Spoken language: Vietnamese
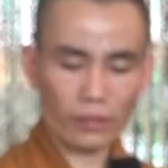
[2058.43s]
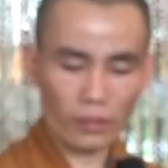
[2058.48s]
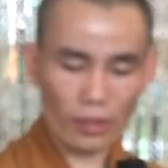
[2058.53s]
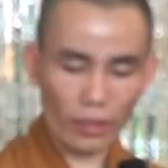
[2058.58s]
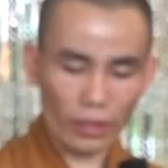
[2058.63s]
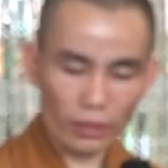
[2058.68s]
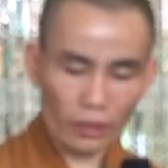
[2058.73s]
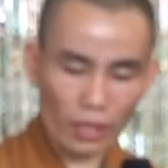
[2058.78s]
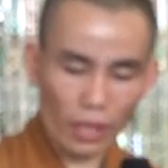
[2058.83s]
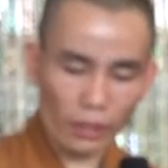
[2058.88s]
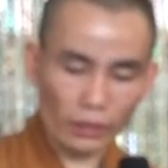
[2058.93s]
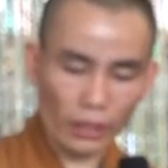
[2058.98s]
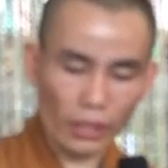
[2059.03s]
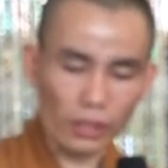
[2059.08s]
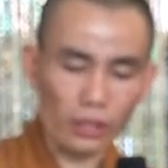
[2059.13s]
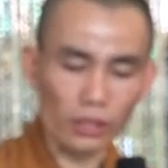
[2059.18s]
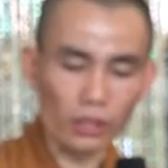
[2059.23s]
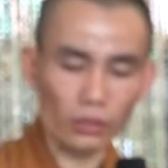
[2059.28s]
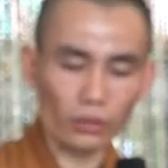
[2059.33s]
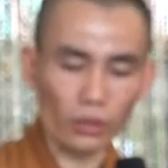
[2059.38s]
cho cái thân
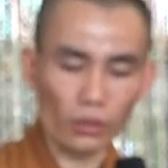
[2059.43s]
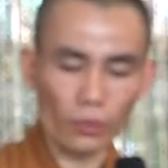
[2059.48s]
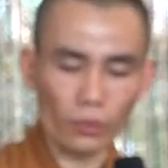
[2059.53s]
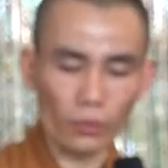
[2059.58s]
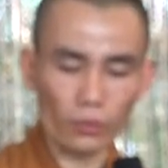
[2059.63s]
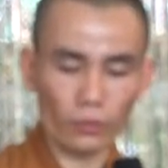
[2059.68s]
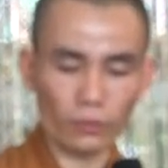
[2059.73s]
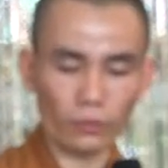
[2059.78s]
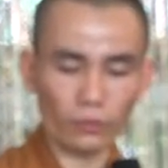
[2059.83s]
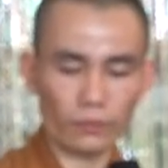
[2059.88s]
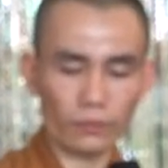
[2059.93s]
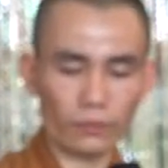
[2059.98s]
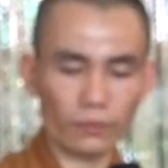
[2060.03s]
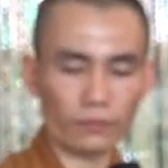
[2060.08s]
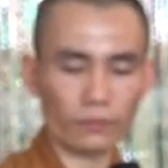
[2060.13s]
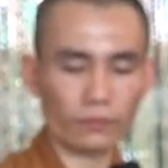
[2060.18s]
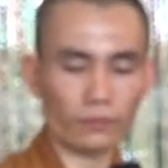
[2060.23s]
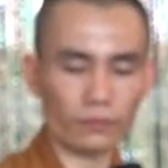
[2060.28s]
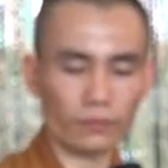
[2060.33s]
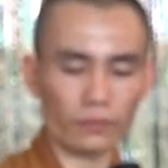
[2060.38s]
này hưởng thụ
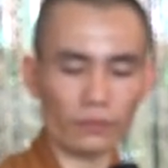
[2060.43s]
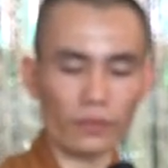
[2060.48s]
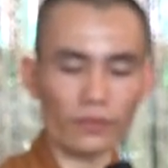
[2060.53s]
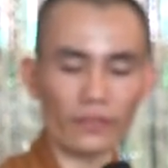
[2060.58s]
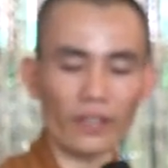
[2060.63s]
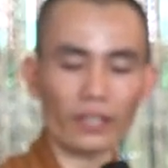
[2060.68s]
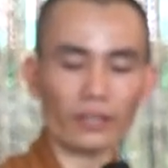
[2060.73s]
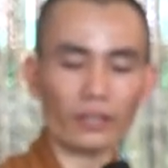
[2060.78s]
về vật